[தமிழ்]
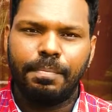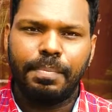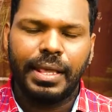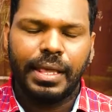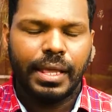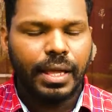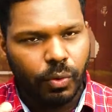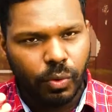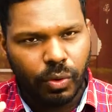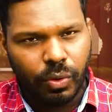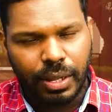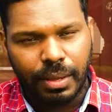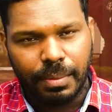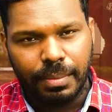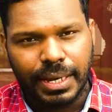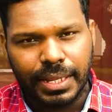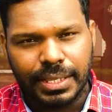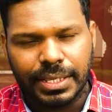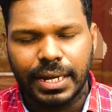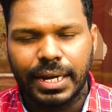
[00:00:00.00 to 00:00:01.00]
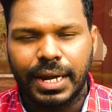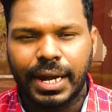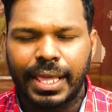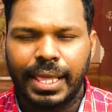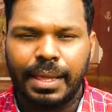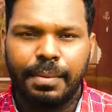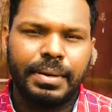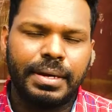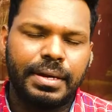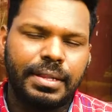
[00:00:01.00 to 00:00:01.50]
ரிப்ளை உங்களுடைய மின்னஞ்சல்
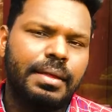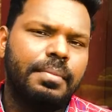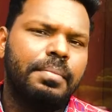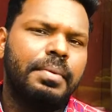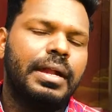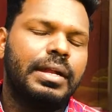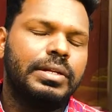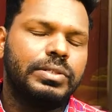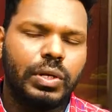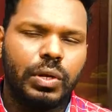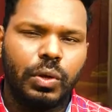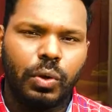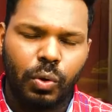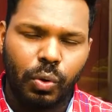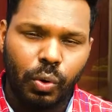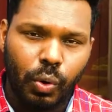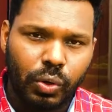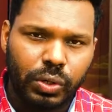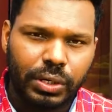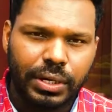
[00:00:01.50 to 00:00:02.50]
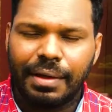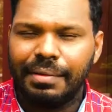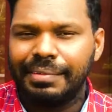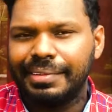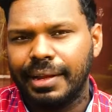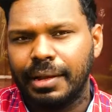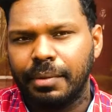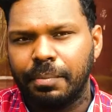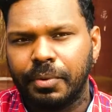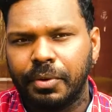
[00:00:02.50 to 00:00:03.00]
கிடைக்கப்பட்டது அப்படின்னு சொல்லி ஒரு நோட்டாவது
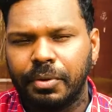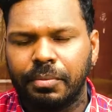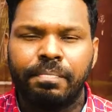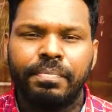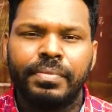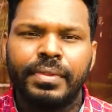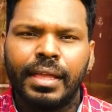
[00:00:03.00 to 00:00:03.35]
அனுப்பணும்